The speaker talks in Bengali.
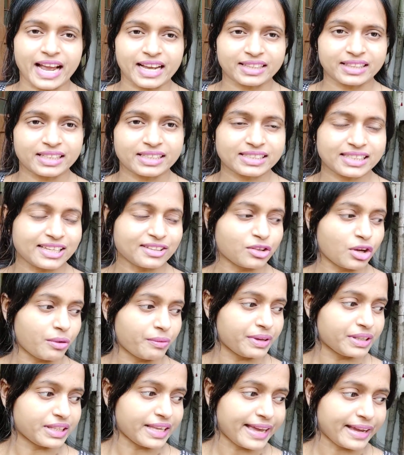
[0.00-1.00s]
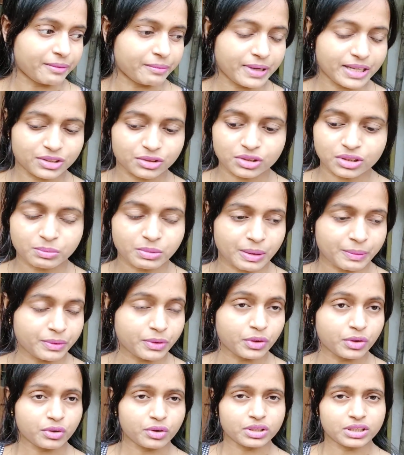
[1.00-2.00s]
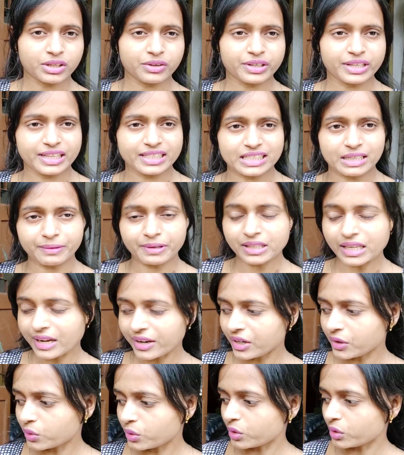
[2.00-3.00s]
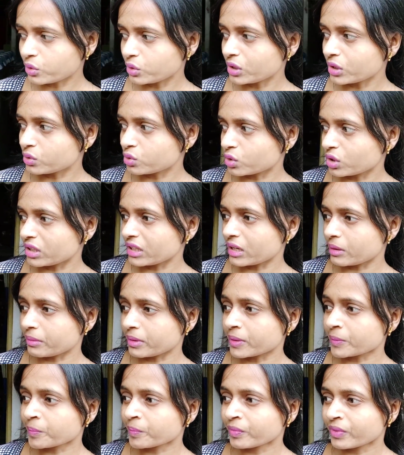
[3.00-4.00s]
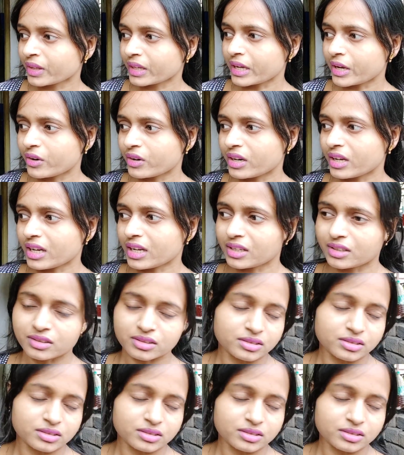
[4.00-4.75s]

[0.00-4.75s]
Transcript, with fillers: রাখতে চায় তবেই থাকবে আর যদি ভাবে অন্য কোথাও নিয়ে যাবে তাহলে অন্য কোথাও চলে যাবে কেননা